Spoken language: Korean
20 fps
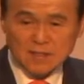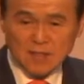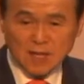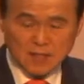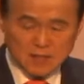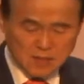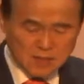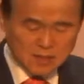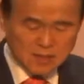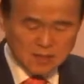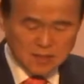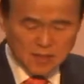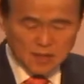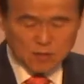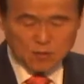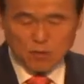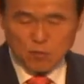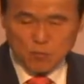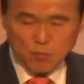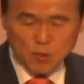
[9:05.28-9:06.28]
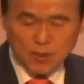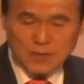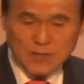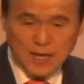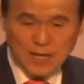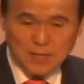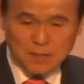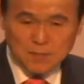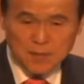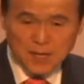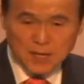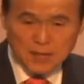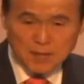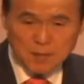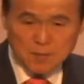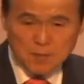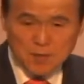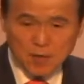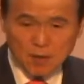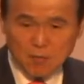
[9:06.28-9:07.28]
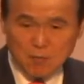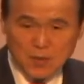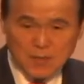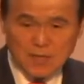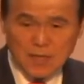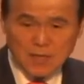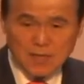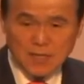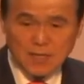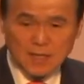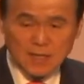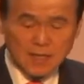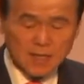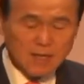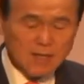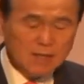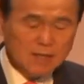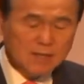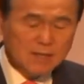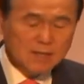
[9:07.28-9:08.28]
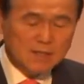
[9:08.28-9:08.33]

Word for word: 당신이 내게 축복하지 않으면 안 됩니다고 매달리니까